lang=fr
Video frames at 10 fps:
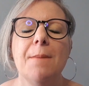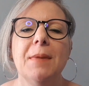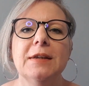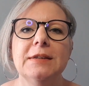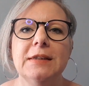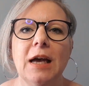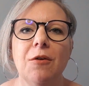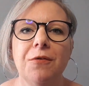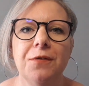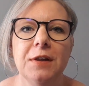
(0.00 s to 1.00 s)
Merci
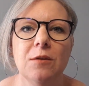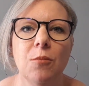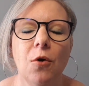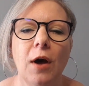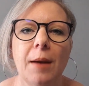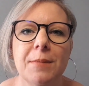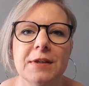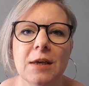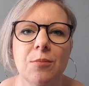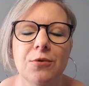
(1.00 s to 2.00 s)
infiniment à
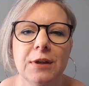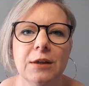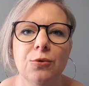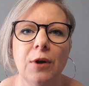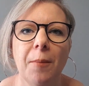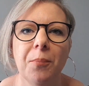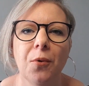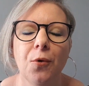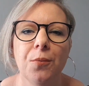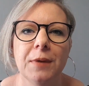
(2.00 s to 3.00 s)
mes abonnés de la
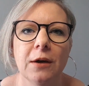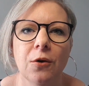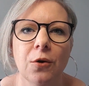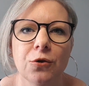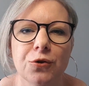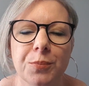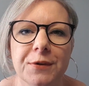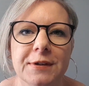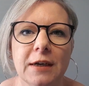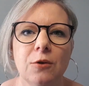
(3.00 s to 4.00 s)
première heure. Je
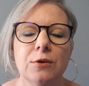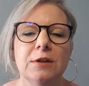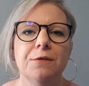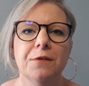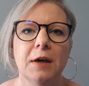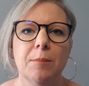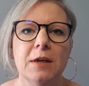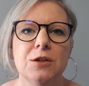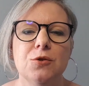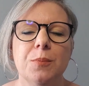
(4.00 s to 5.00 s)
pense à Claudine
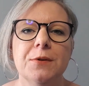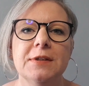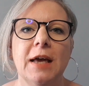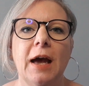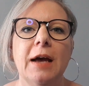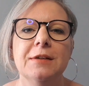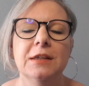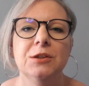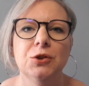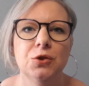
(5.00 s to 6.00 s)
Frémès, je pense à
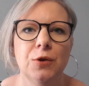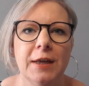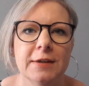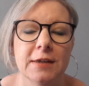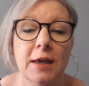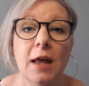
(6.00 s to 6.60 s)
Agnès Cholez.